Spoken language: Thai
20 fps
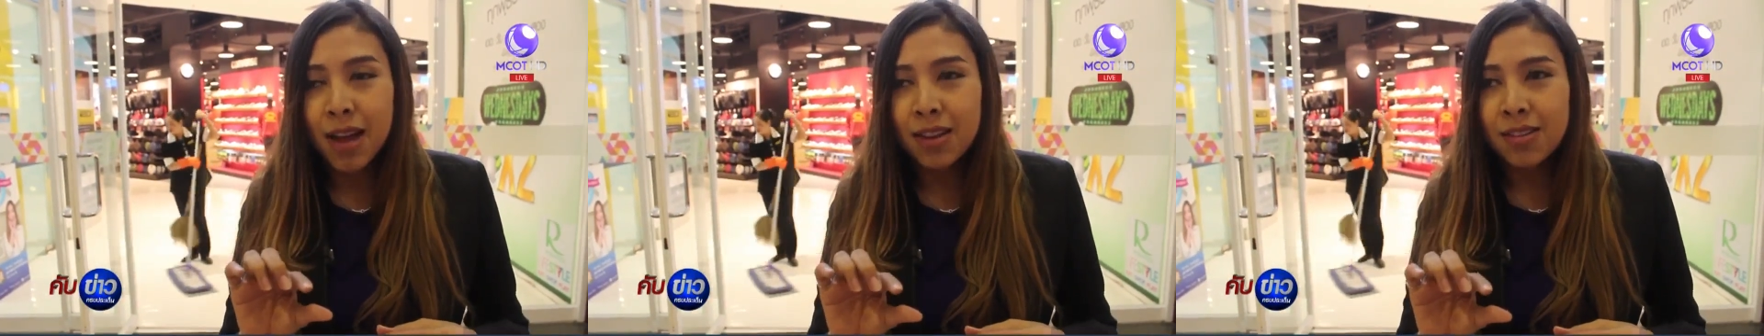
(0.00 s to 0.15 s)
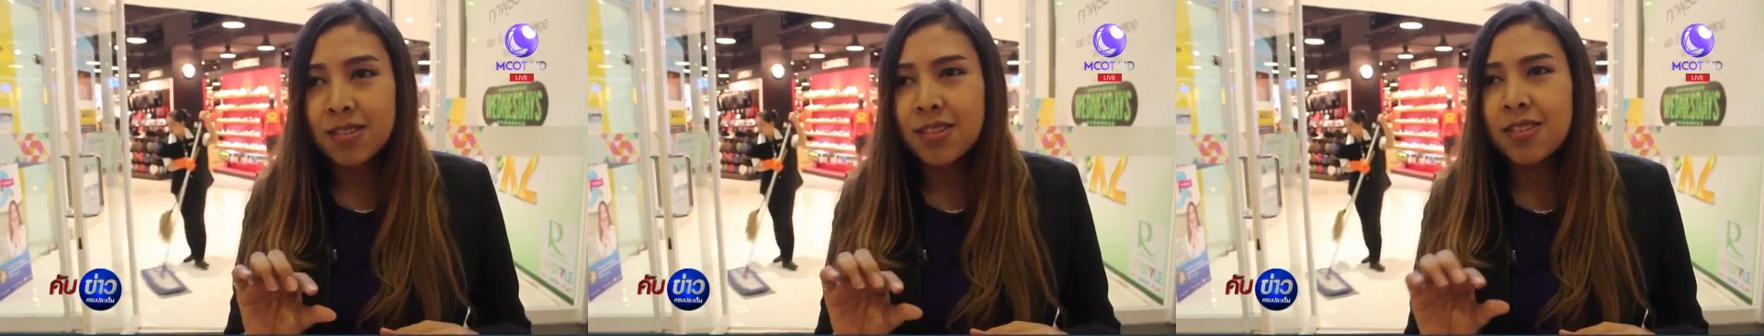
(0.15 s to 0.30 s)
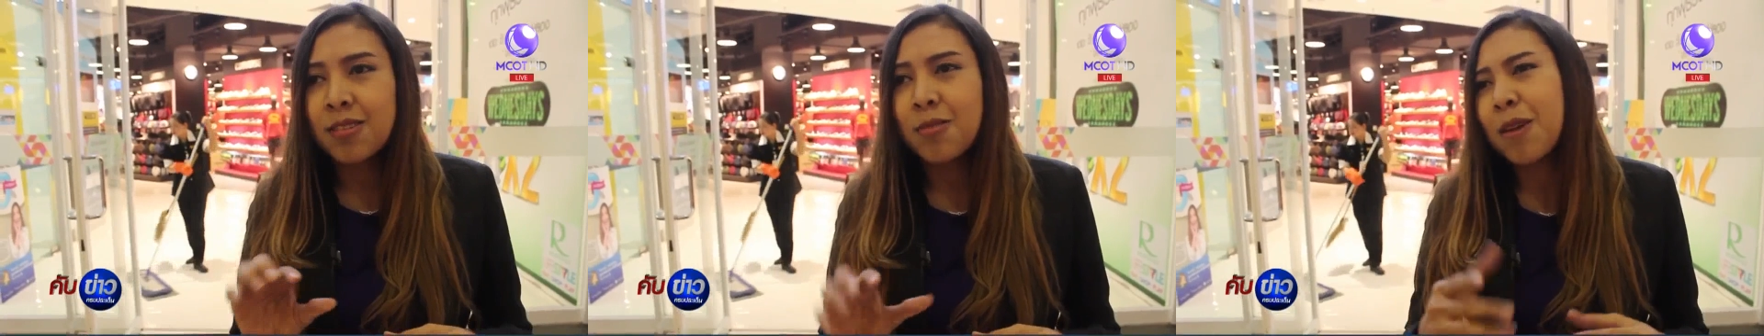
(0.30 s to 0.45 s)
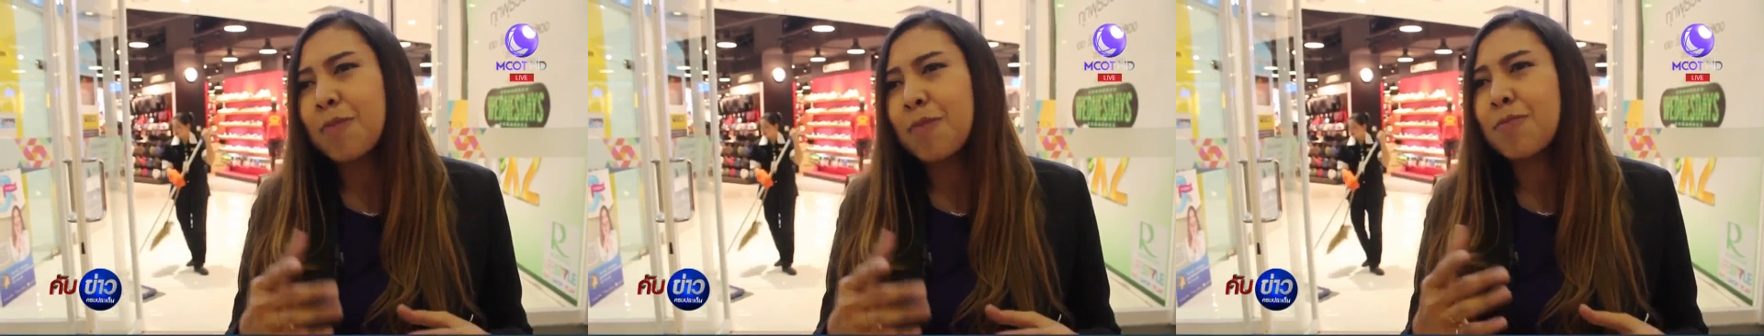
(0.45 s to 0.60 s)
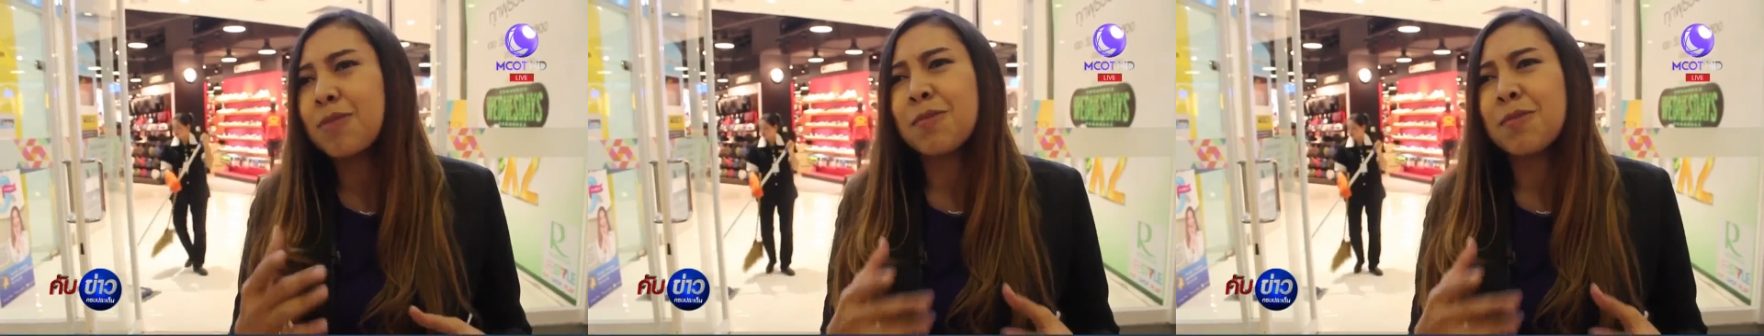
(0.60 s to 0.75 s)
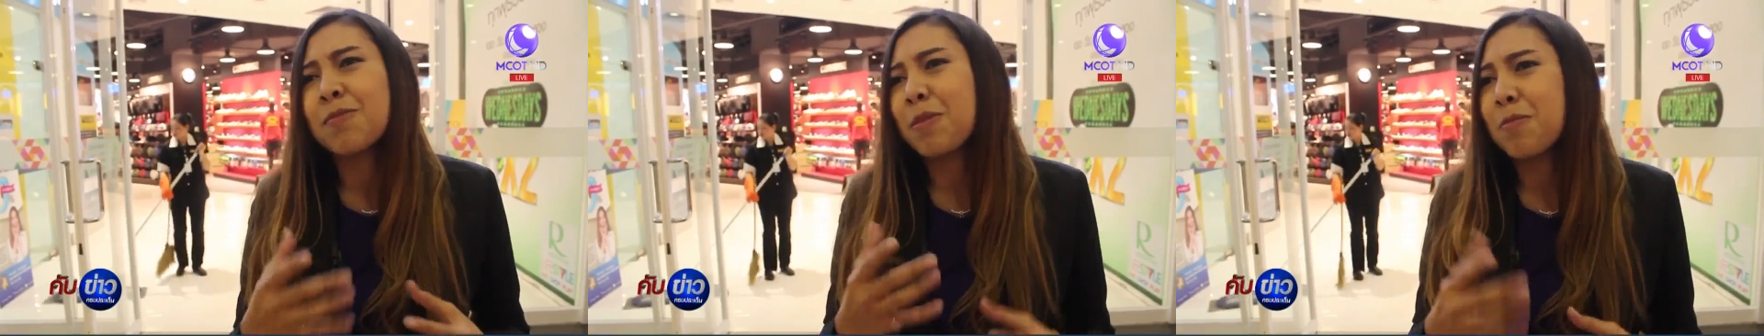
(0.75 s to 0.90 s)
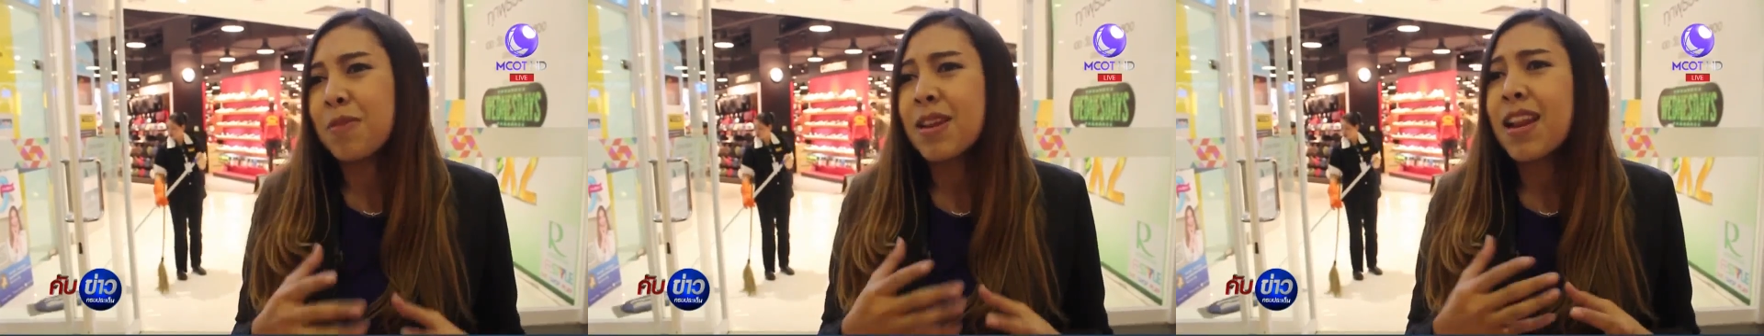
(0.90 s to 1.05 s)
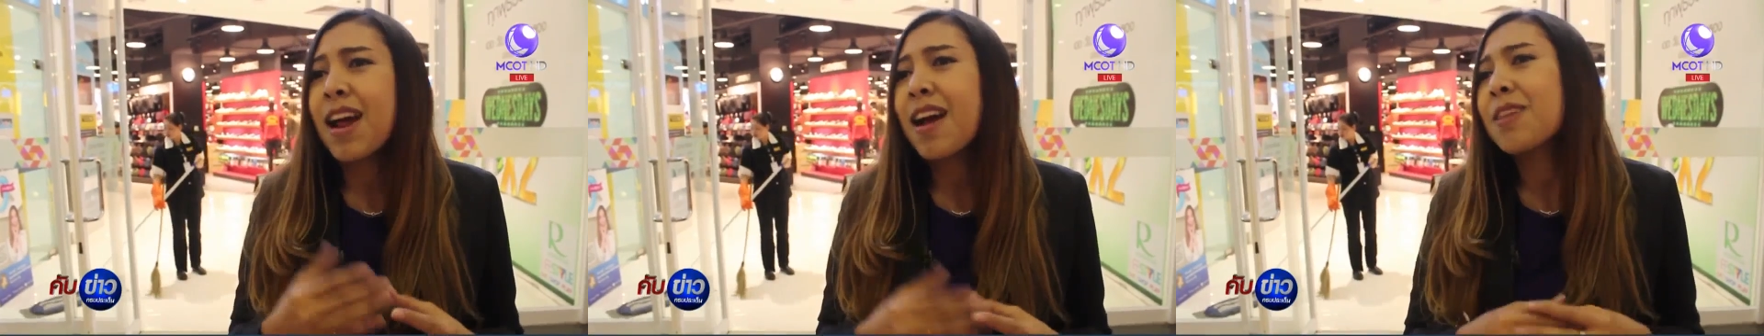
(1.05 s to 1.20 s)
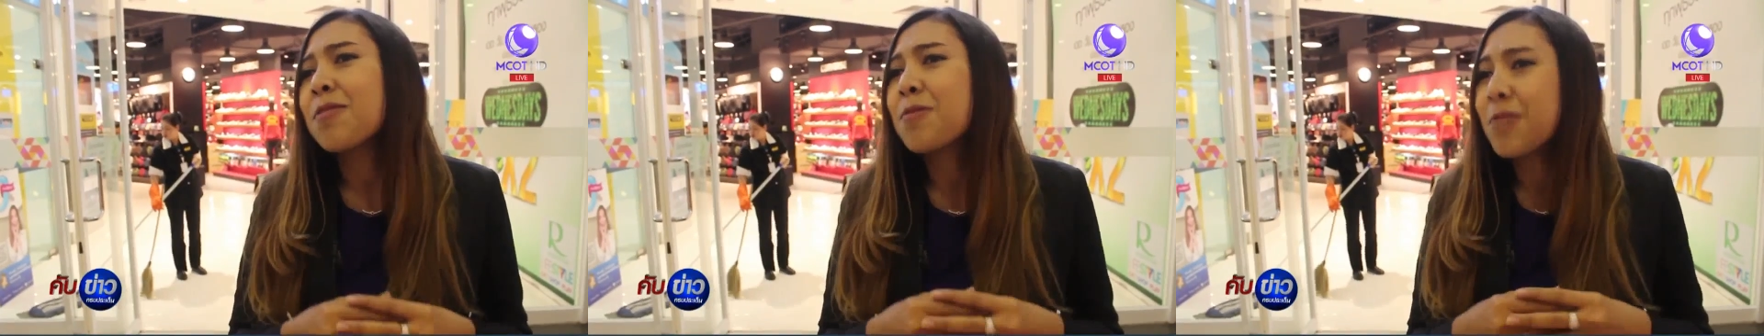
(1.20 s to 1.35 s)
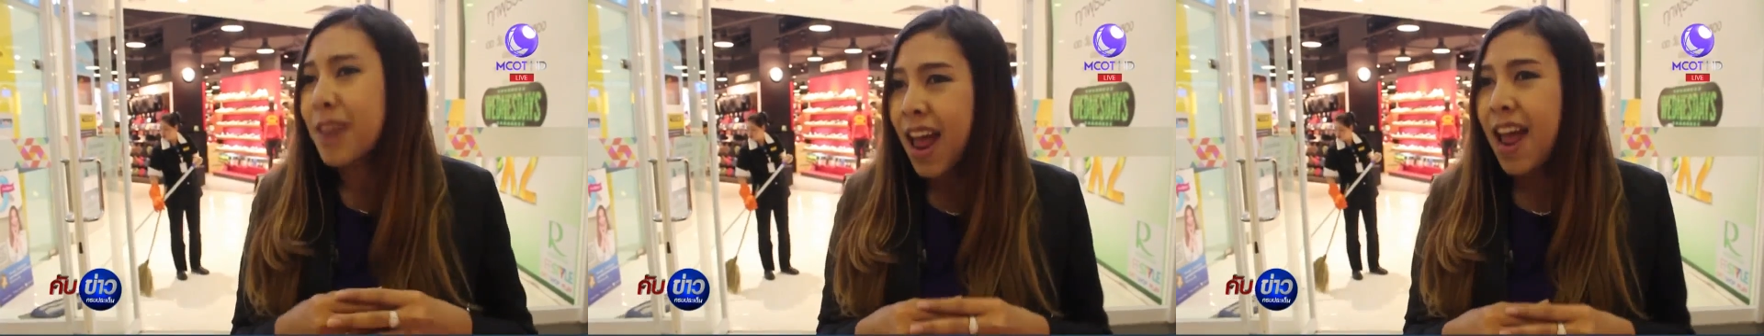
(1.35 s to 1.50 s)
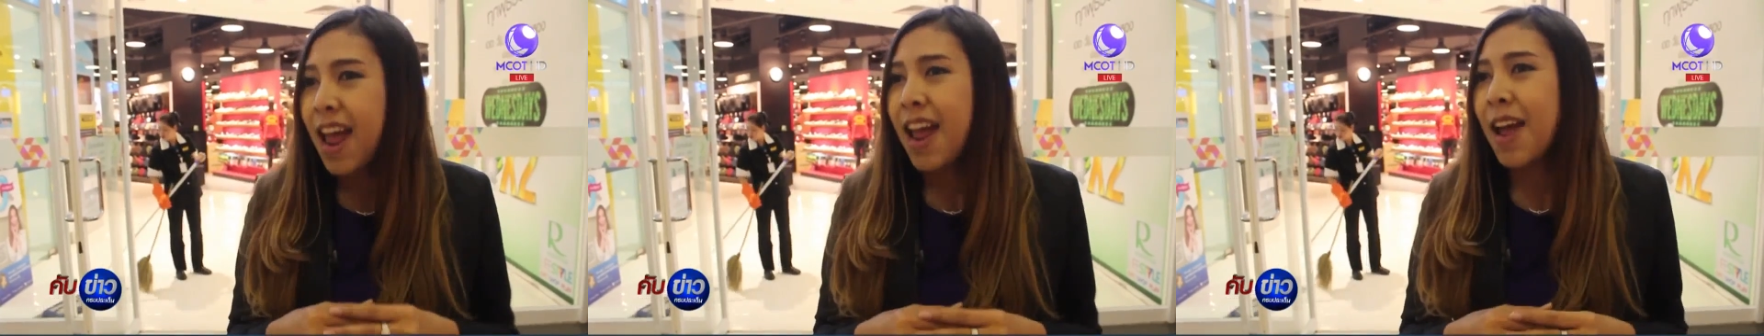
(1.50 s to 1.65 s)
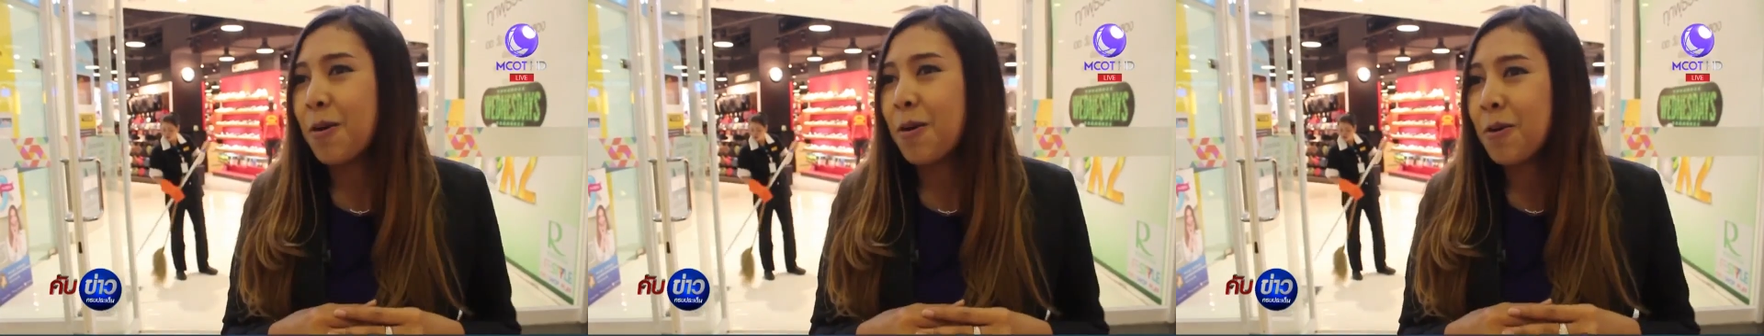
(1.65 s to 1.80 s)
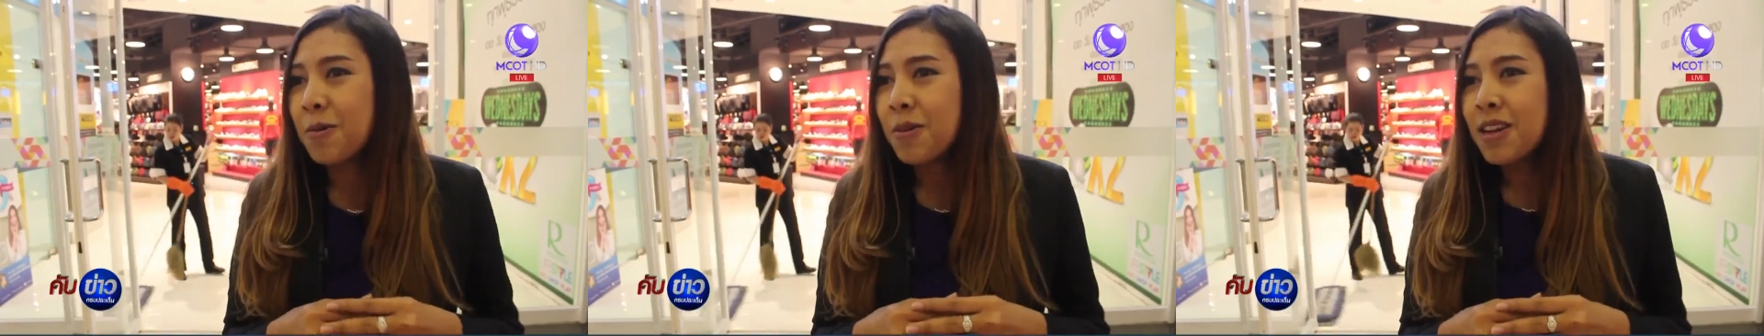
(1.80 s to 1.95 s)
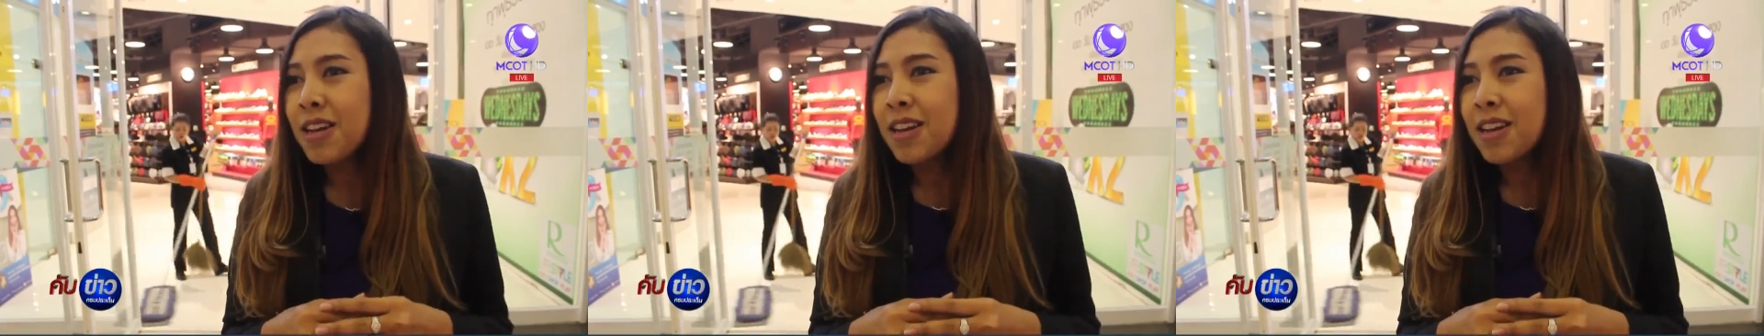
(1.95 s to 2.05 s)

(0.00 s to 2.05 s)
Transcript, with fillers: บัตรซึ่งความจริงมันไม่ได้อยู่แล้ว